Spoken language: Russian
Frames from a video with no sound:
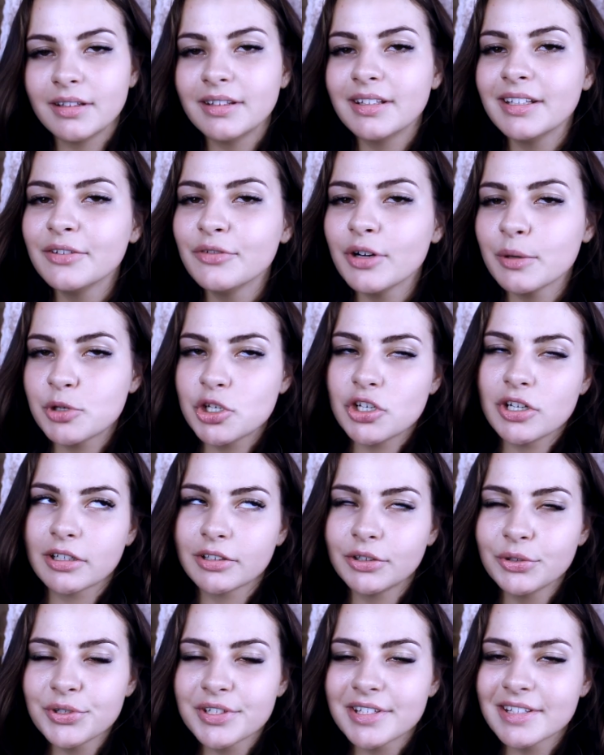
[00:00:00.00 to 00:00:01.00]
Да и вообще,
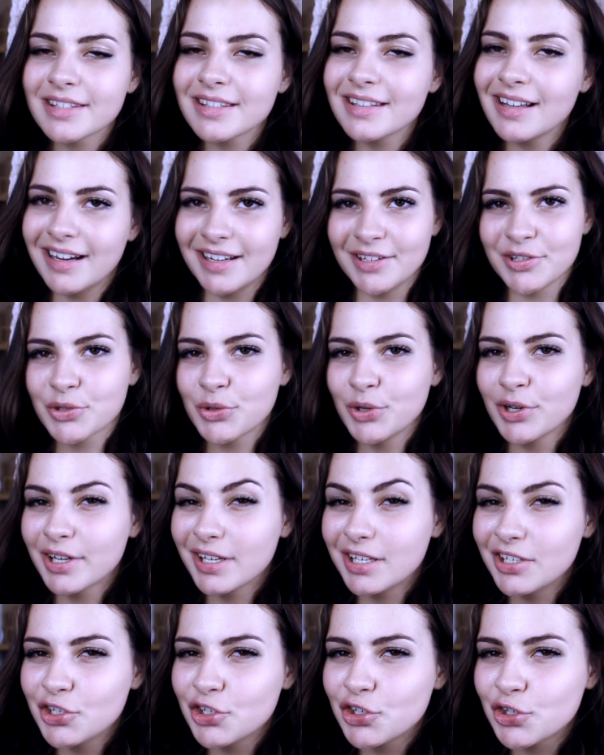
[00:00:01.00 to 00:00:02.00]
кто знает, сколько
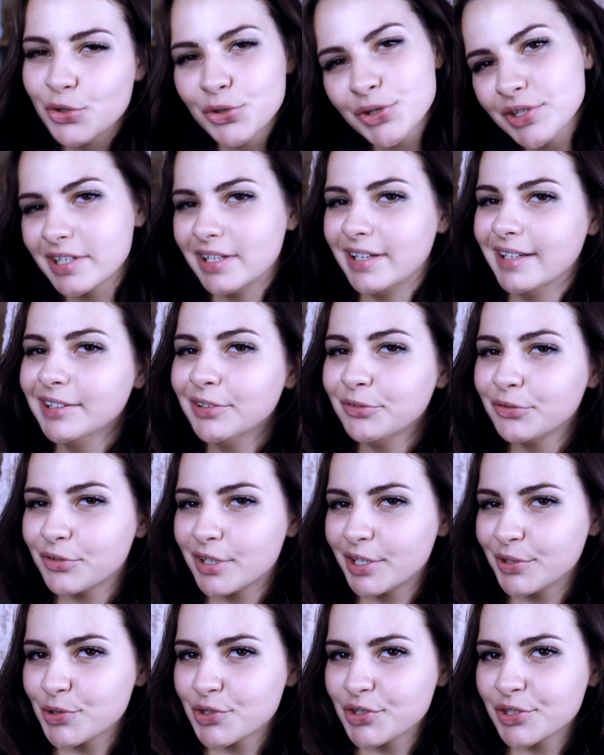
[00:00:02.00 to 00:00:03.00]
еще скелетов в
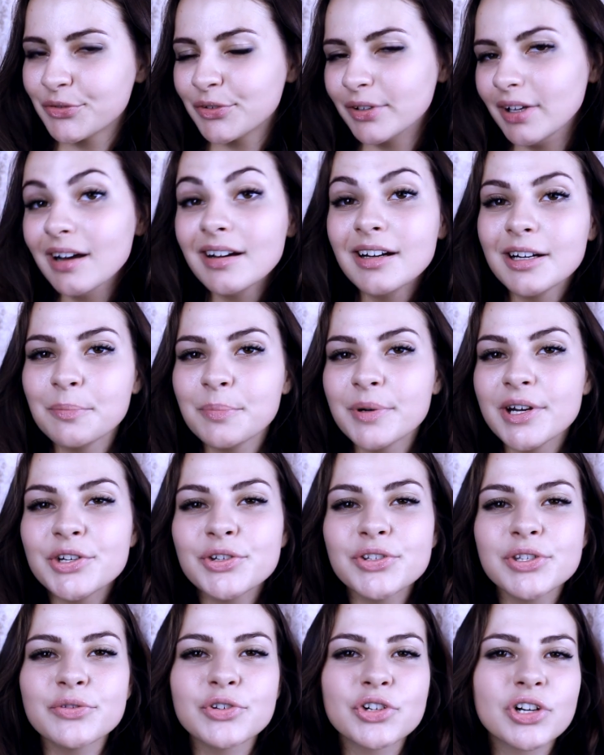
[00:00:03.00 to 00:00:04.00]
радужных флагах
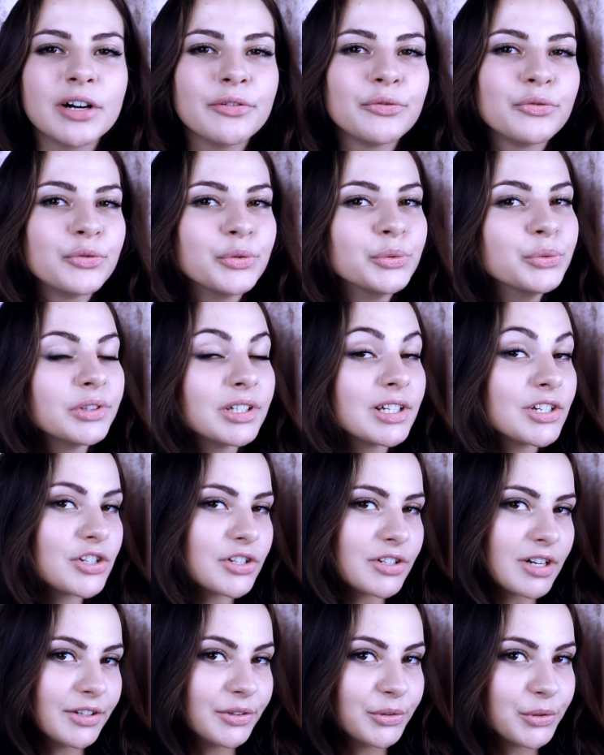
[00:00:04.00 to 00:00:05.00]
прячется в шкафу
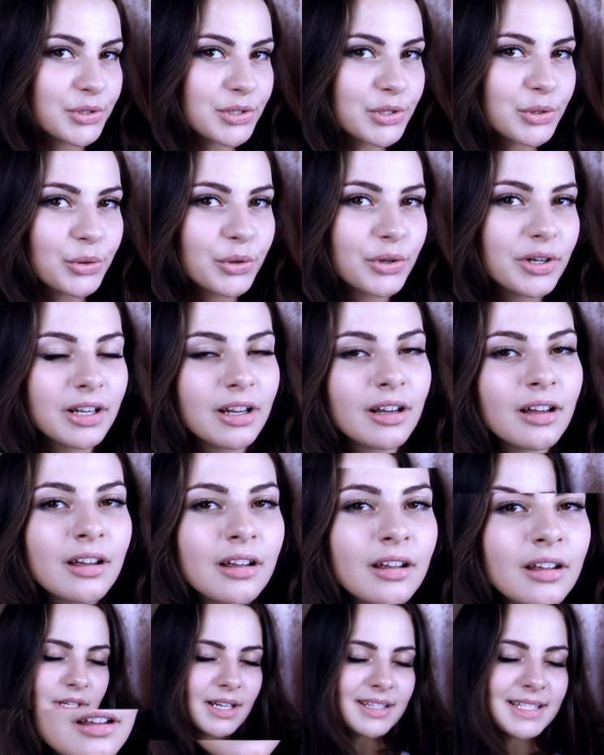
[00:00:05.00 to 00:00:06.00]
нашей родной истории.
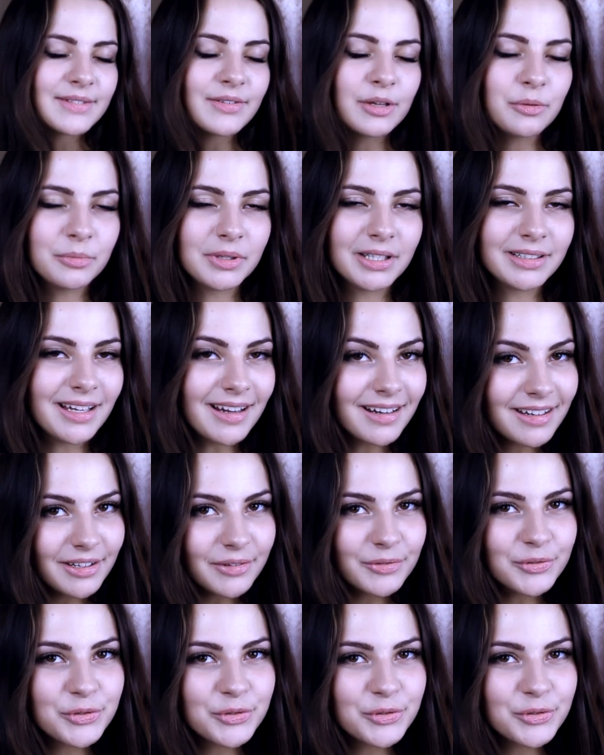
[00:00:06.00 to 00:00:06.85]
С вами была Дарки,